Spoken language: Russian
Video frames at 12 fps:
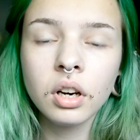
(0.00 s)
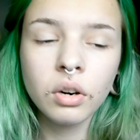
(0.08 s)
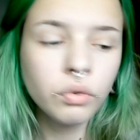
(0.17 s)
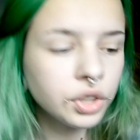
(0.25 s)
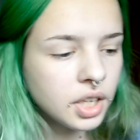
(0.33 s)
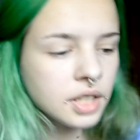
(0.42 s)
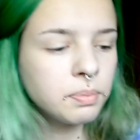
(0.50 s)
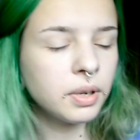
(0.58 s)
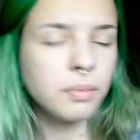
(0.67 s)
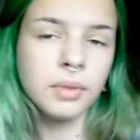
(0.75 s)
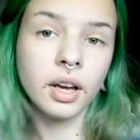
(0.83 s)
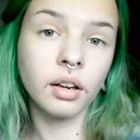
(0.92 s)
Вот есть
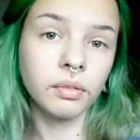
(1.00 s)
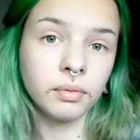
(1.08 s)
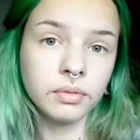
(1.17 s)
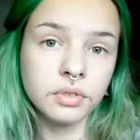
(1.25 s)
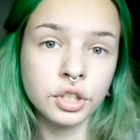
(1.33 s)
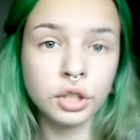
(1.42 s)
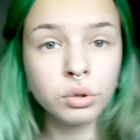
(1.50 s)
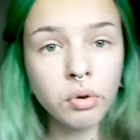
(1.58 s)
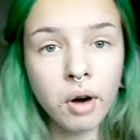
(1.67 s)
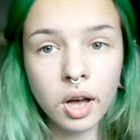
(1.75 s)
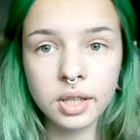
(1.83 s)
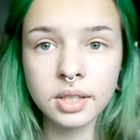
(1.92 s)
пример,
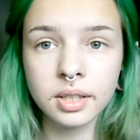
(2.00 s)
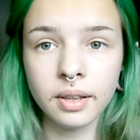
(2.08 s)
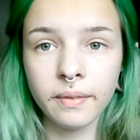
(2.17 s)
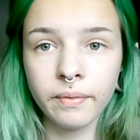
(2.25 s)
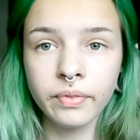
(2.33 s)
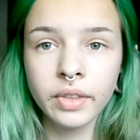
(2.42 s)
ситуация,